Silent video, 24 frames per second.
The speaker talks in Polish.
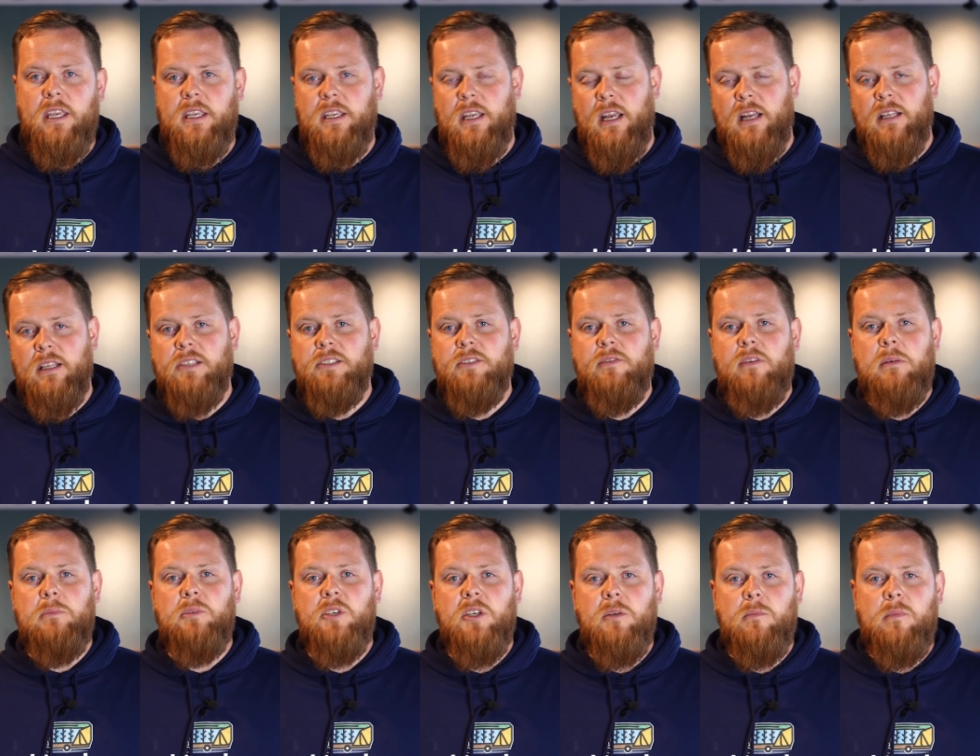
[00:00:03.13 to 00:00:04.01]
Ja
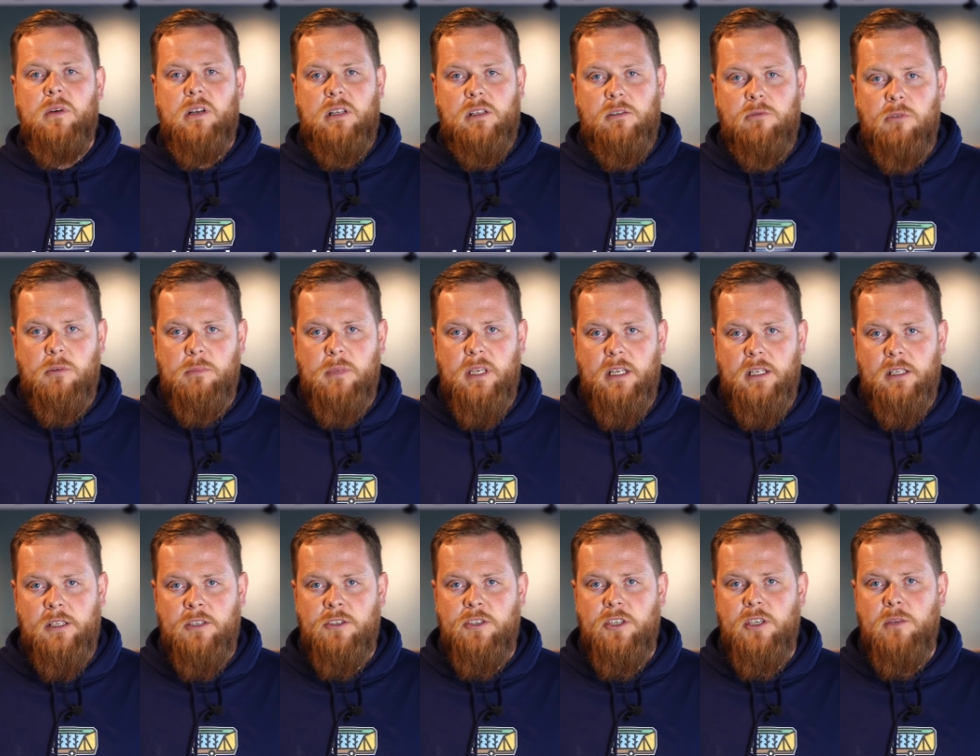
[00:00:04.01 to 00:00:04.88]
nazywam się Bartłomiej
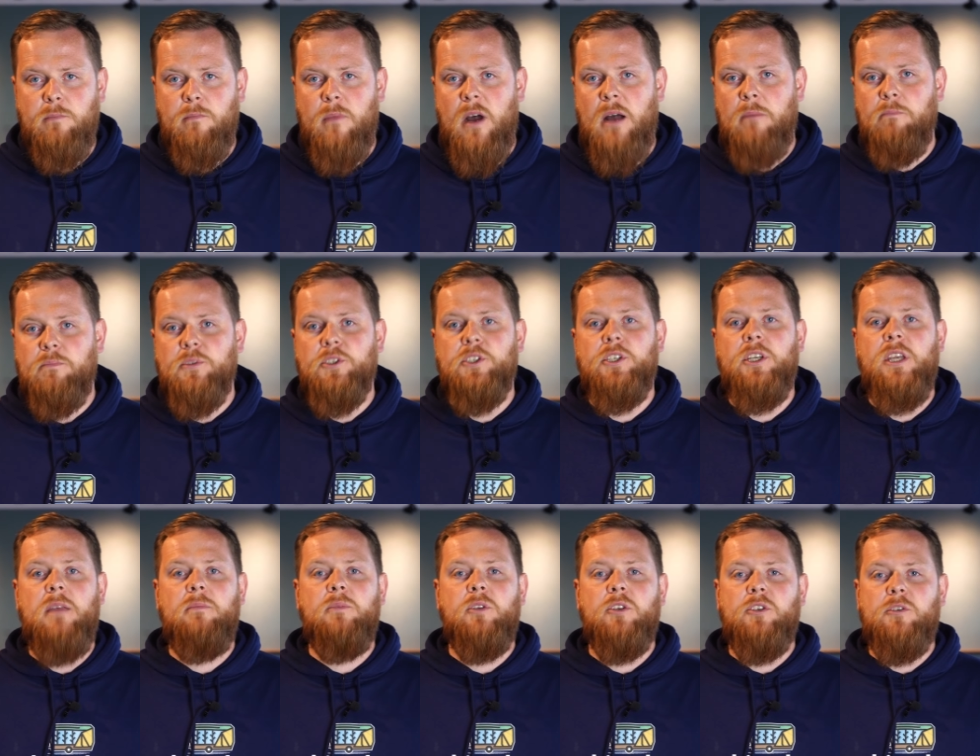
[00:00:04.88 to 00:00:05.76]
Ryś i mam
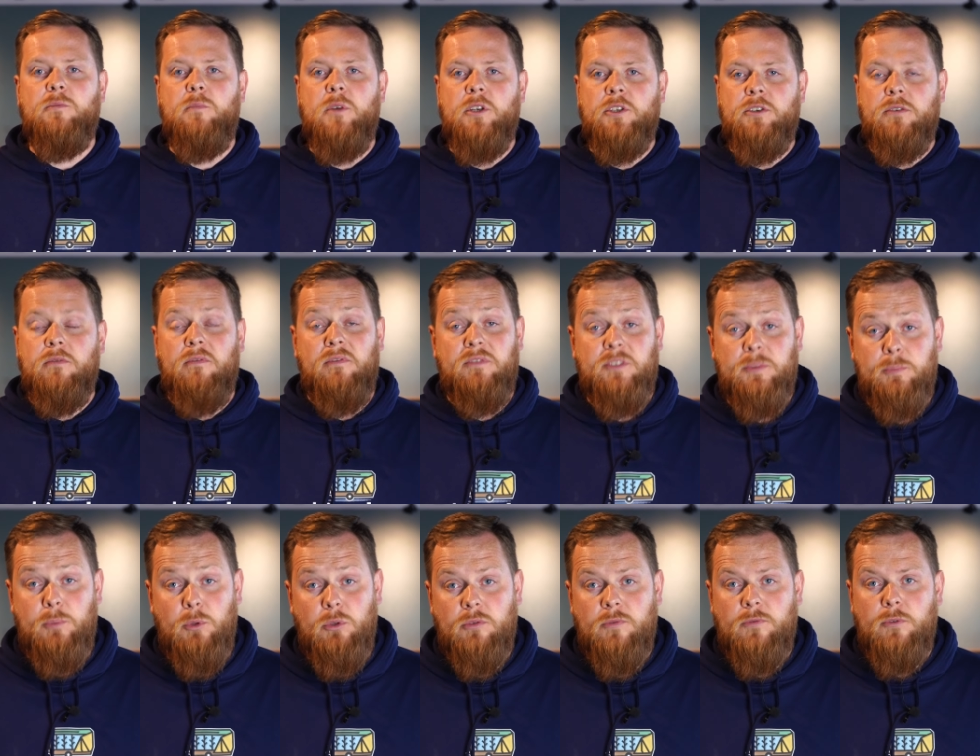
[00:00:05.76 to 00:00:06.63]
przyjemność być
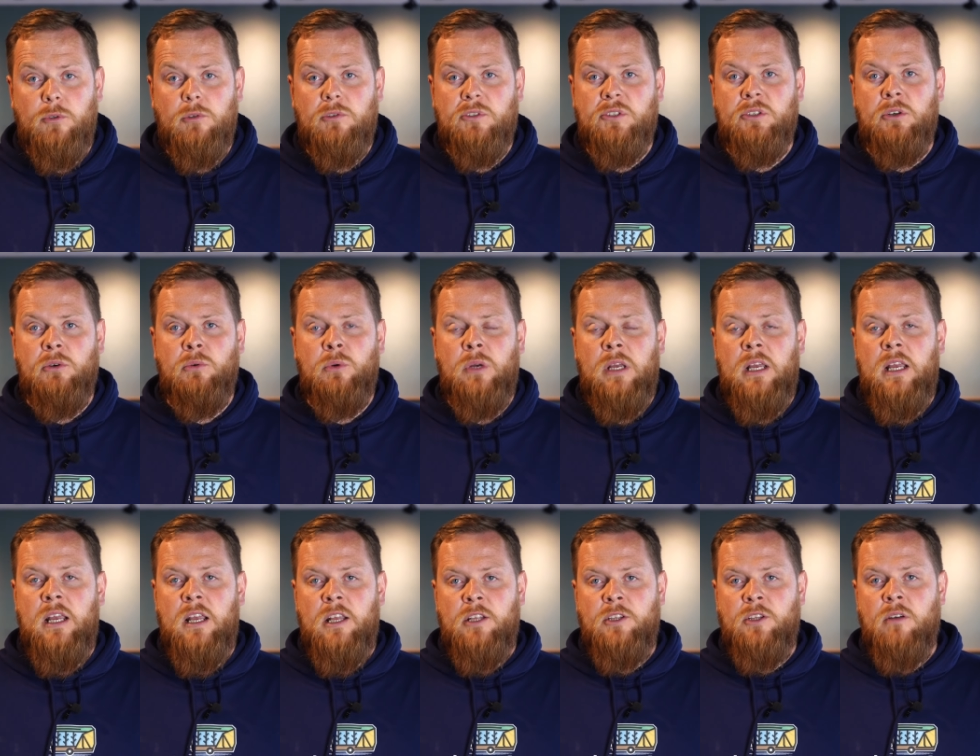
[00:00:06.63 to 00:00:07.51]
współtwórcą
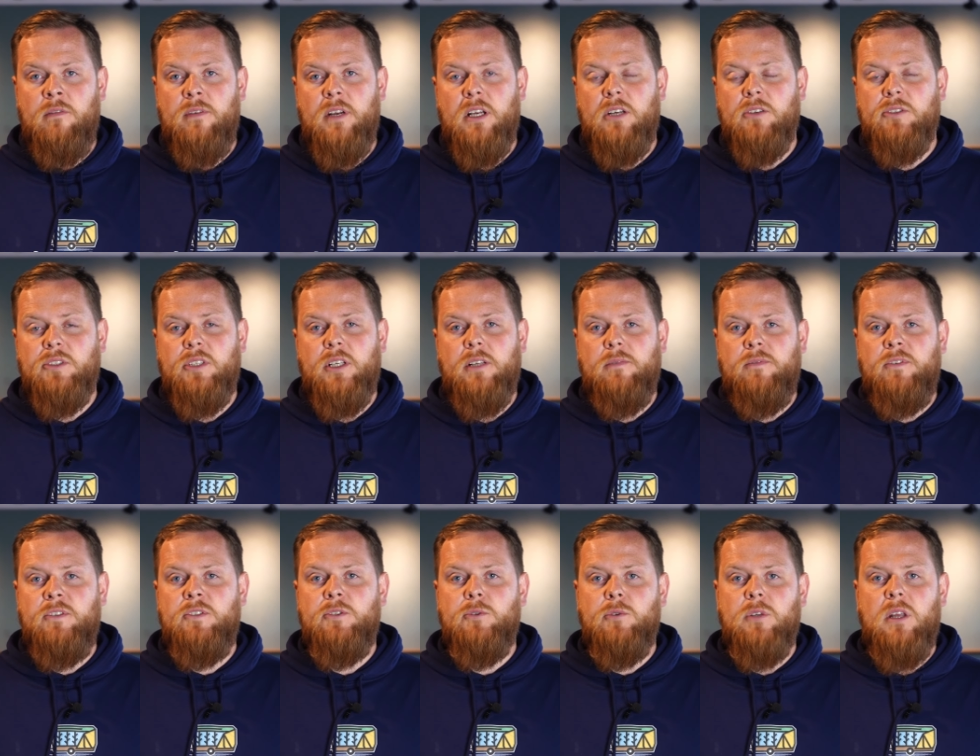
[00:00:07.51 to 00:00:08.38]
nowego
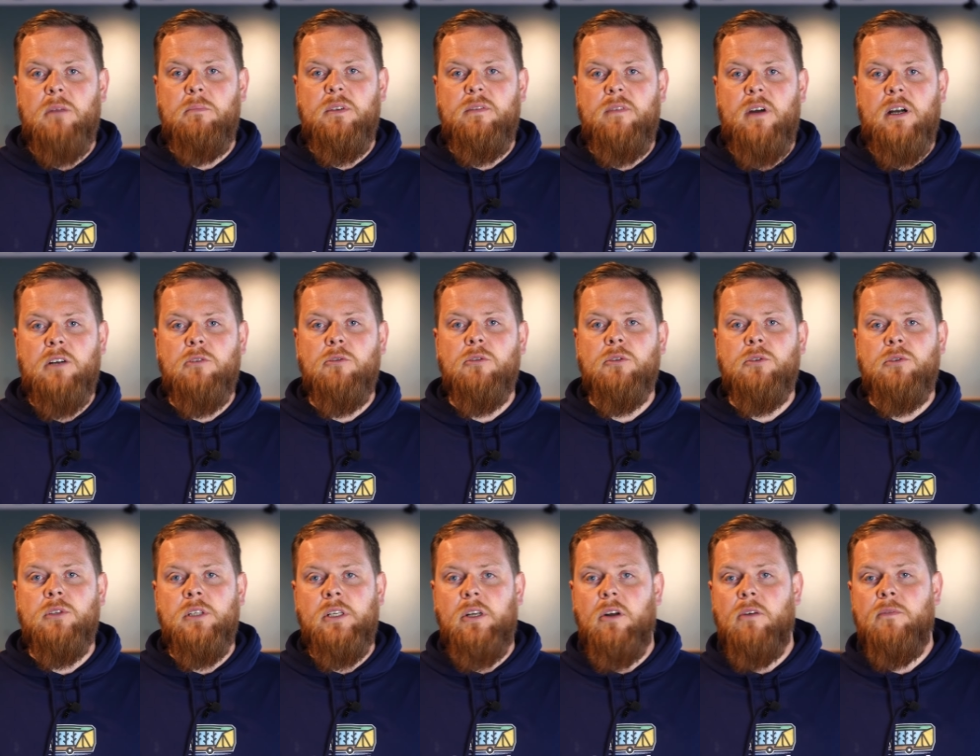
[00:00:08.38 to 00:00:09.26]
serwisu na biwaku,
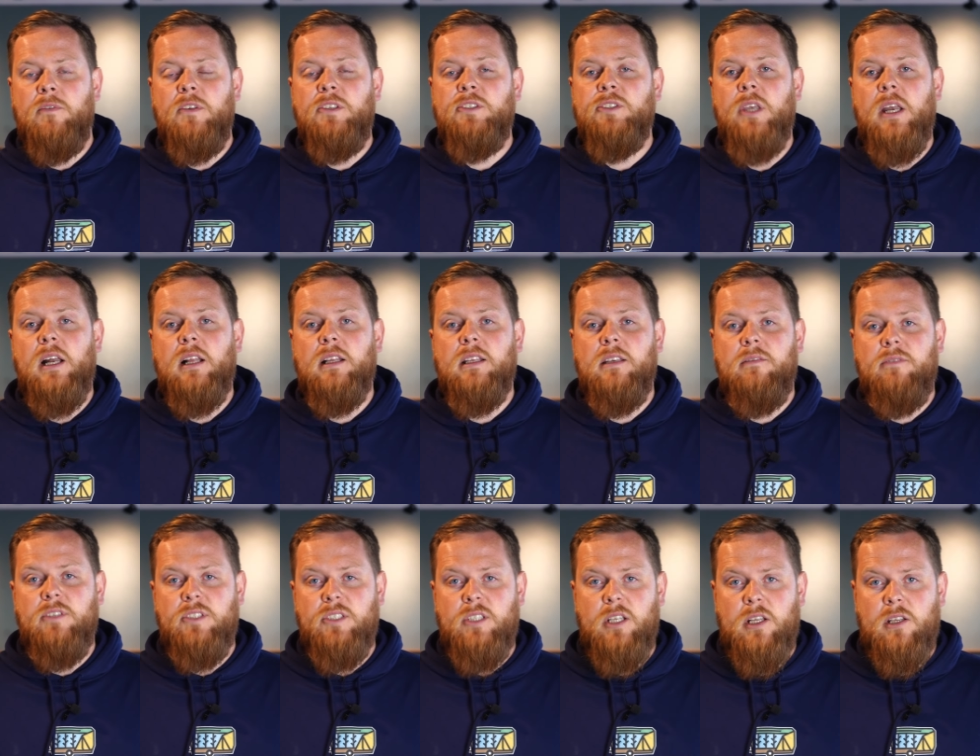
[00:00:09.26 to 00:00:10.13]
który oficjalnie
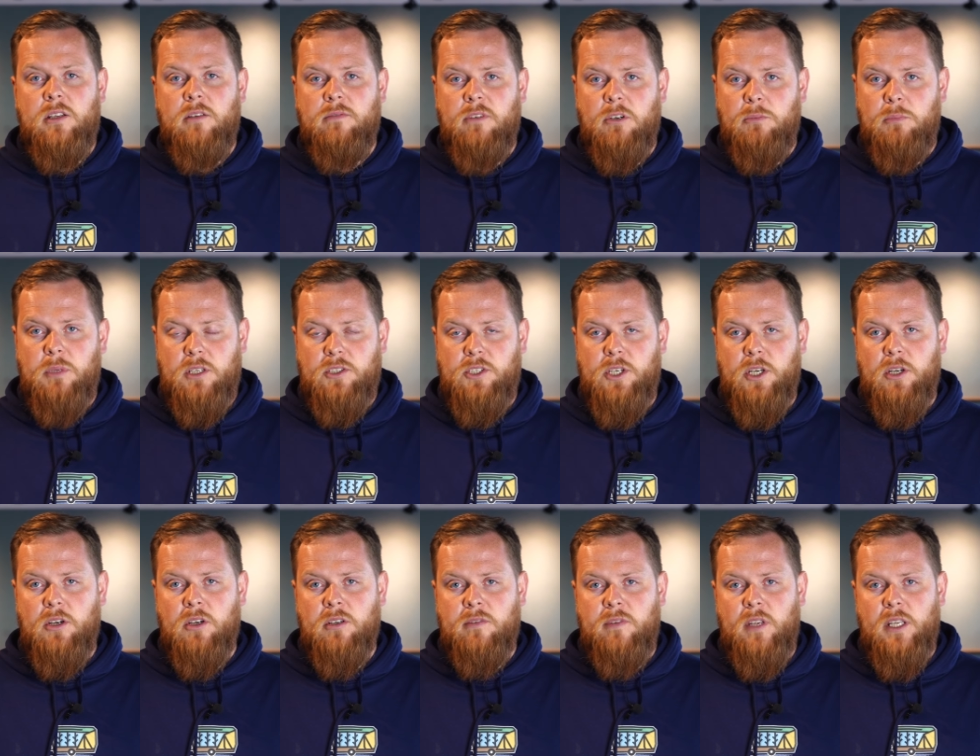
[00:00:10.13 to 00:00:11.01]
wystartował
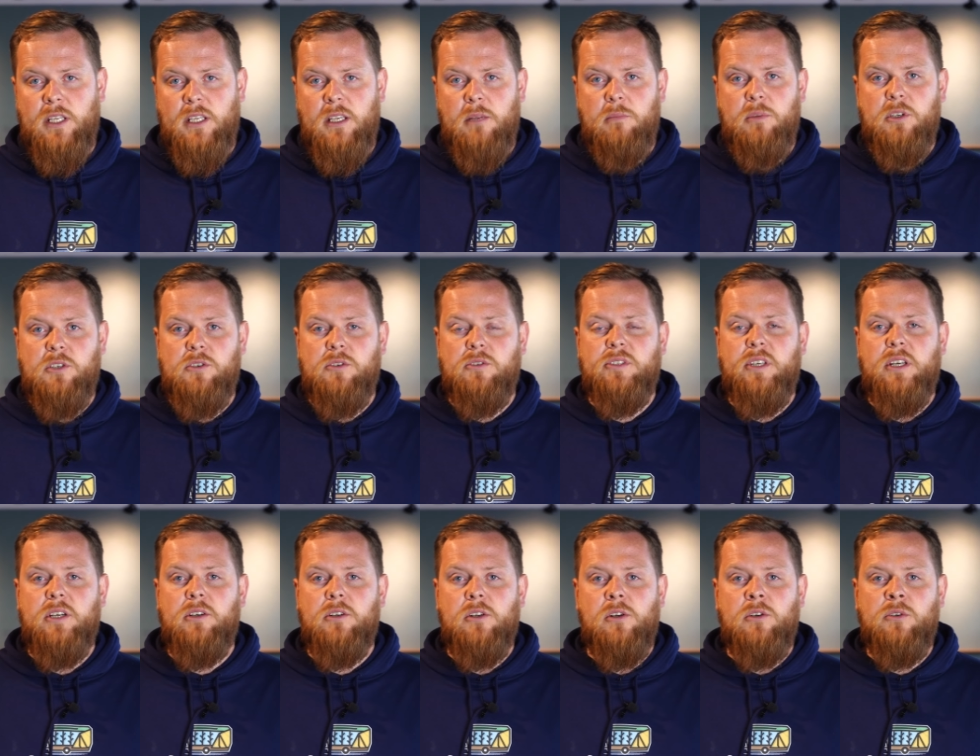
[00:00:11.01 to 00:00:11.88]
1 kwietnia
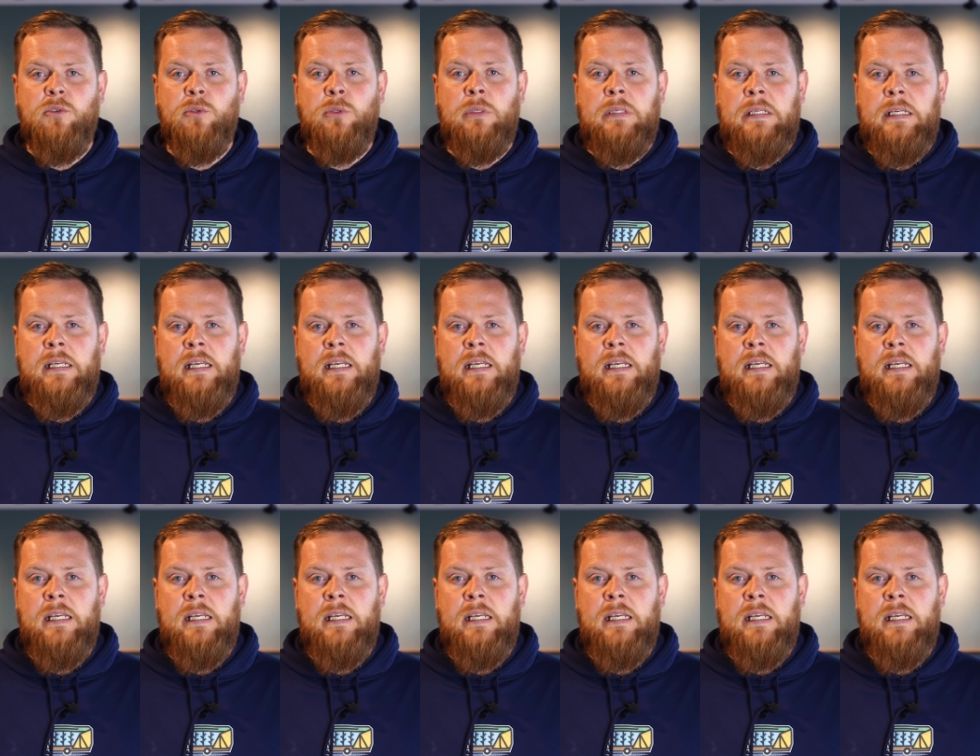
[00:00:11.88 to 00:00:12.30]
bieżącego roku